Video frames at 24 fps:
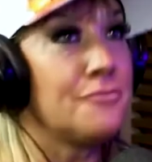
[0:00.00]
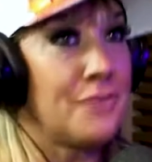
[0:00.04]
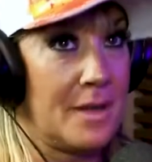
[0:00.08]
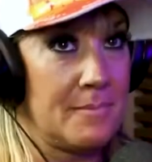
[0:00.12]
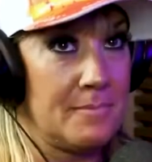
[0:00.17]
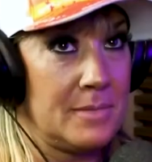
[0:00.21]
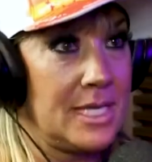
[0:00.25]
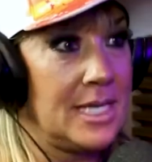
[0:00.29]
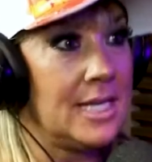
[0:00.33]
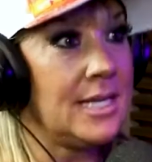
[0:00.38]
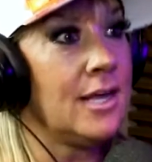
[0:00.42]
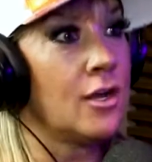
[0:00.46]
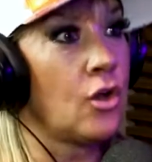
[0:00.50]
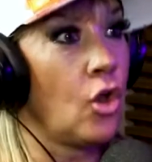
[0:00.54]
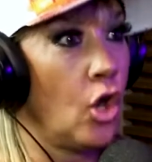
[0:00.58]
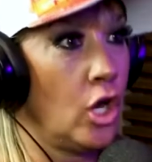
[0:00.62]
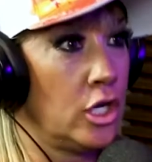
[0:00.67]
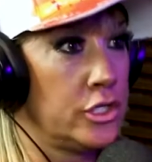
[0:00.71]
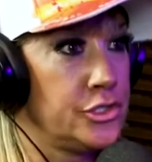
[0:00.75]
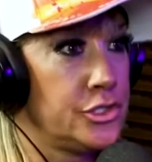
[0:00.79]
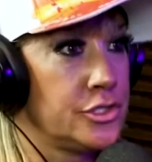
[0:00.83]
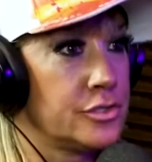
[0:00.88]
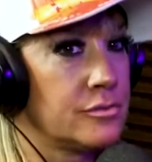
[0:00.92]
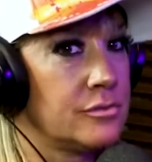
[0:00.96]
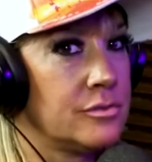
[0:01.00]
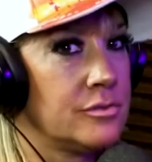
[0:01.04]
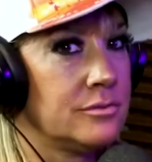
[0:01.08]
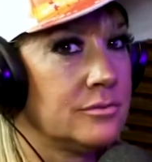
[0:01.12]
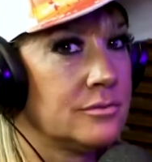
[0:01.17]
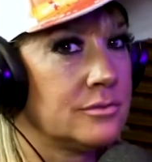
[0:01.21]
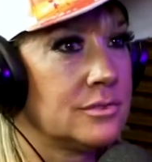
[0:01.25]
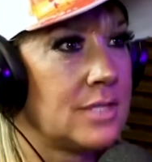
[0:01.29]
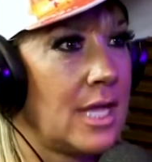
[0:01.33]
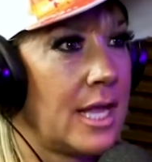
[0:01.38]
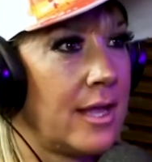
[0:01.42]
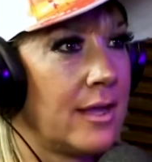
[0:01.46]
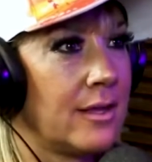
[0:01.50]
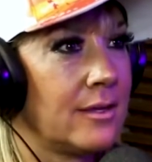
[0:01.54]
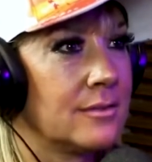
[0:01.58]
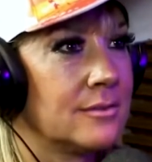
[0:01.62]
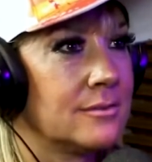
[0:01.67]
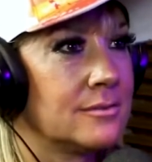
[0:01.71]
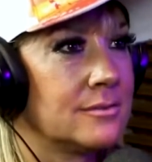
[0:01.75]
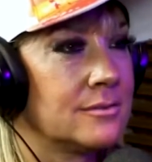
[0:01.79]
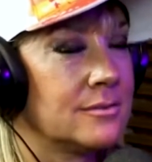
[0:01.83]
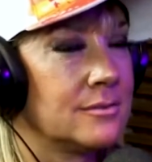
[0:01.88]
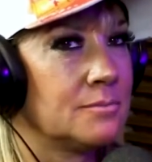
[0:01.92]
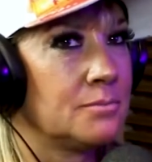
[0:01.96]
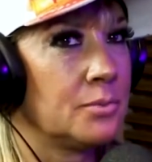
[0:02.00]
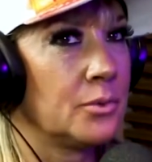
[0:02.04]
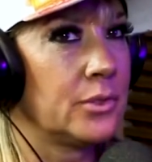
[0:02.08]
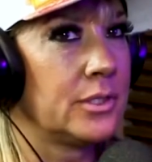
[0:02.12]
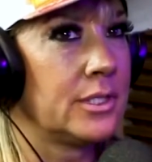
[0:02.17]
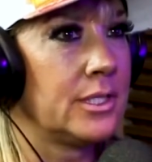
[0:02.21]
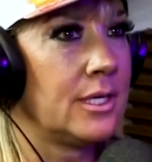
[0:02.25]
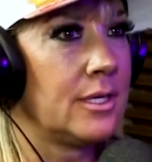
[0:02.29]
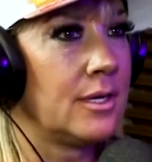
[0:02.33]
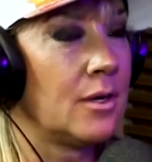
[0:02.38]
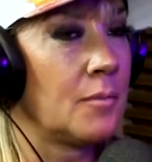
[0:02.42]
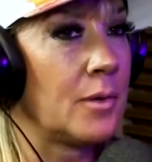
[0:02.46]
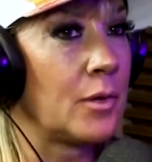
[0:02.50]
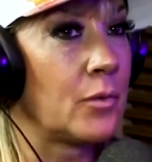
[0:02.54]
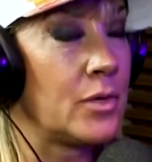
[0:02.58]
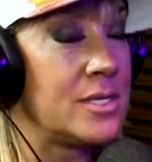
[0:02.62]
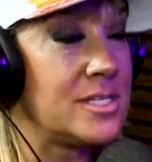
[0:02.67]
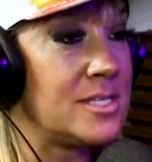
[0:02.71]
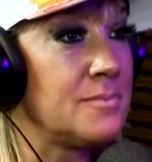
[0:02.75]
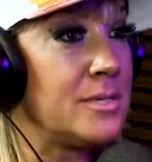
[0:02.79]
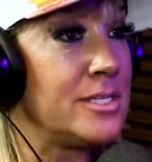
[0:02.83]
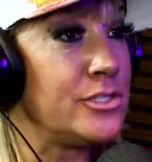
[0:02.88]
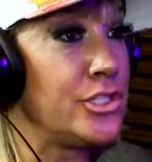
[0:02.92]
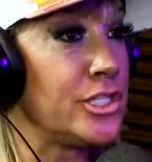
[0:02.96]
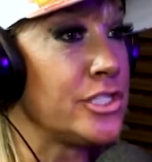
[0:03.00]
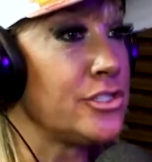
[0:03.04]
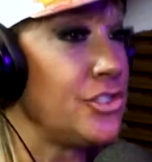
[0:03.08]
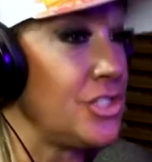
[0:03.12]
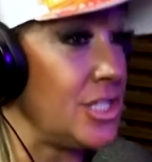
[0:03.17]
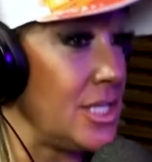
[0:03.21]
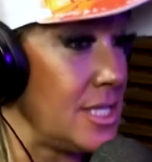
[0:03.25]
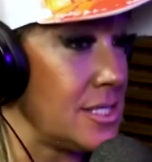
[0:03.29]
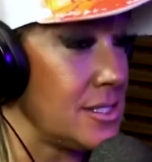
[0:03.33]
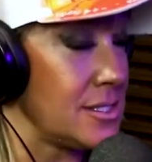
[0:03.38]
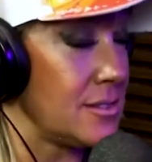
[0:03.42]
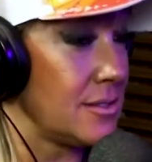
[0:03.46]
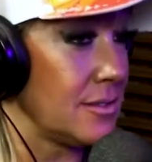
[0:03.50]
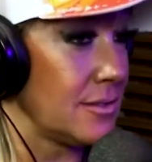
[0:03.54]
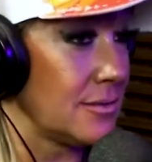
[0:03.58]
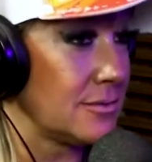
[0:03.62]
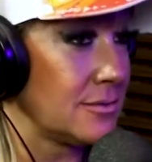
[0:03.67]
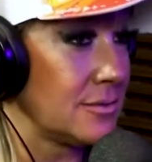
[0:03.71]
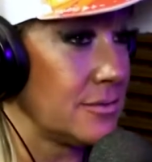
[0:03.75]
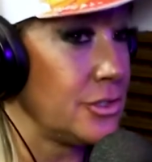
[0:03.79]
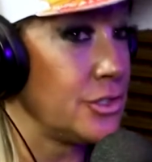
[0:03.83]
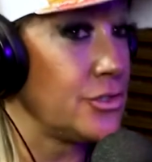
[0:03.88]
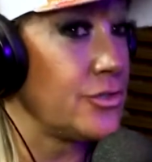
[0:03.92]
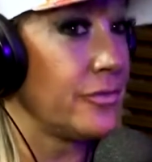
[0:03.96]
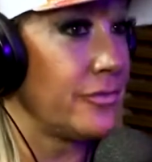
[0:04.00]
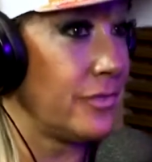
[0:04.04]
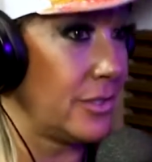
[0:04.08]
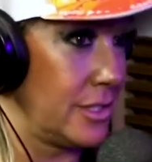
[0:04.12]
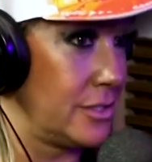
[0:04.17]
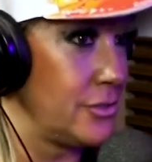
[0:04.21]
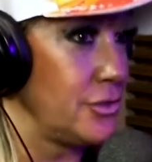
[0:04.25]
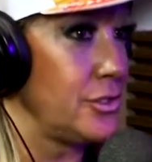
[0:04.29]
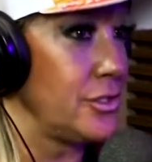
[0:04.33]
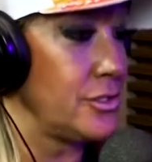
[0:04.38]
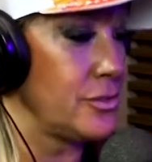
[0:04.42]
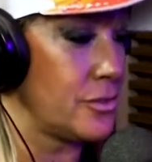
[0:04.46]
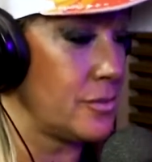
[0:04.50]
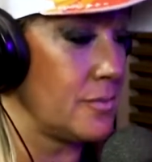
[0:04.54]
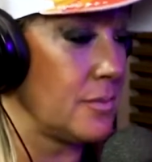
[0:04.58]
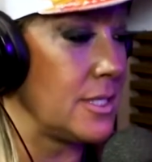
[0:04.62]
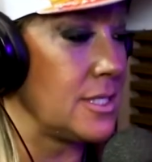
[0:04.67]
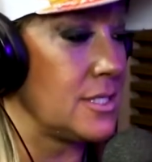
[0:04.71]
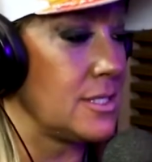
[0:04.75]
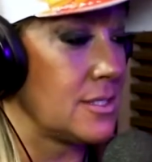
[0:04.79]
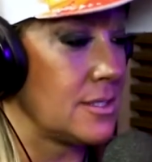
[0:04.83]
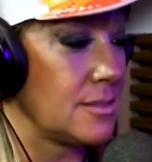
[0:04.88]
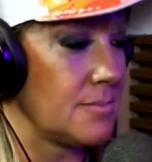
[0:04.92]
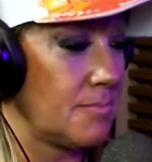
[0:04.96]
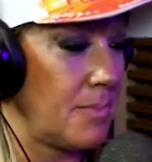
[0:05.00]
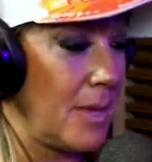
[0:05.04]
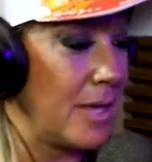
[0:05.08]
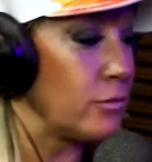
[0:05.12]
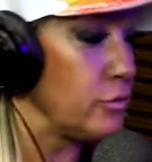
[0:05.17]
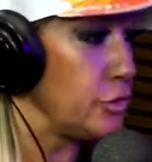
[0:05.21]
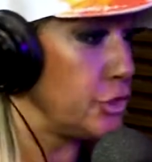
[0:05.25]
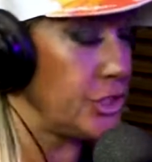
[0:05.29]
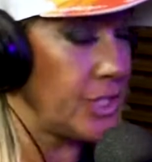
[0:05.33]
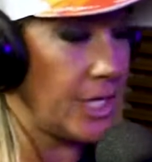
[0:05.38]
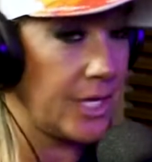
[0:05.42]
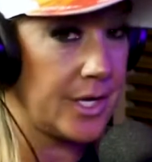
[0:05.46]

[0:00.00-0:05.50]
Família, lógico, né? Porque é uma coisa imediatista, a gente vai falar disso, mas pega o